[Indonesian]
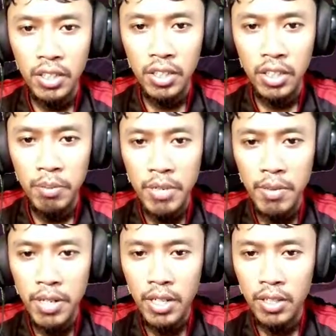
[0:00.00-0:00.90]
Mana mana
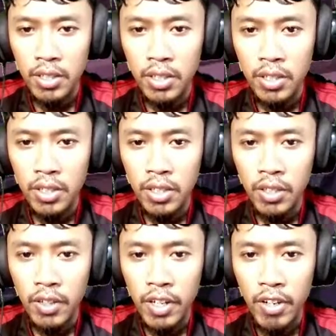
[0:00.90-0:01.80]
mana?
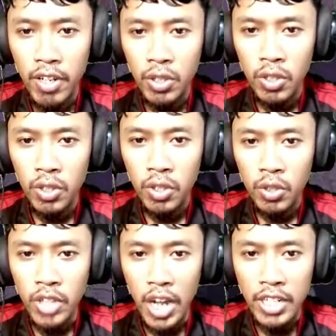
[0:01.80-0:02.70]
Weh weh weh.
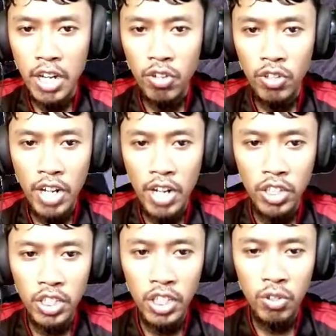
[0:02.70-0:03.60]
Jangan
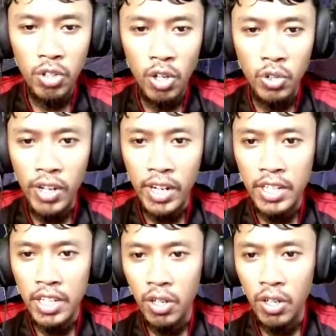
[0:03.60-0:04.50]
nakut-nakutin gitu dong
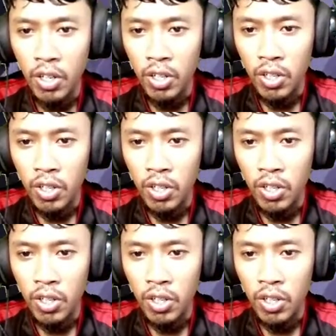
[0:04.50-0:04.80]
suaranya dong.